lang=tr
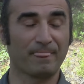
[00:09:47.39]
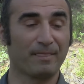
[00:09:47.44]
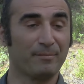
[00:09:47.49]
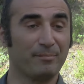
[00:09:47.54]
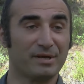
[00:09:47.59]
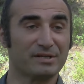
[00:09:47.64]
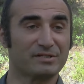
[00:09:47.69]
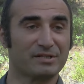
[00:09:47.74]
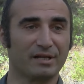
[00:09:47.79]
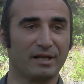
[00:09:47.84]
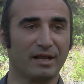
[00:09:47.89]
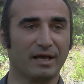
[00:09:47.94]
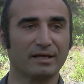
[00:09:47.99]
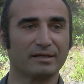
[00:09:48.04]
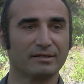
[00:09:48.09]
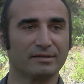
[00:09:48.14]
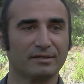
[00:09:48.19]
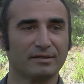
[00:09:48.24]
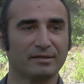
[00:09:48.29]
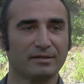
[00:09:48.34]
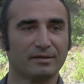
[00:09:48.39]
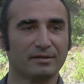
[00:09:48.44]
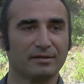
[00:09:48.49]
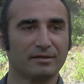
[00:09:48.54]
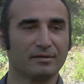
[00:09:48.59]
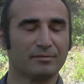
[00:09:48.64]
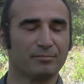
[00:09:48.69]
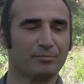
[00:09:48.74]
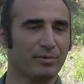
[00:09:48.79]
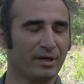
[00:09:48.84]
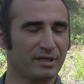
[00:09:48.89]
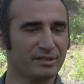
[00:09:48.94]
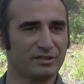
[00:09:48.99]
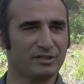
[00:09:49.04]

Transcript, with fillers: Mesela ben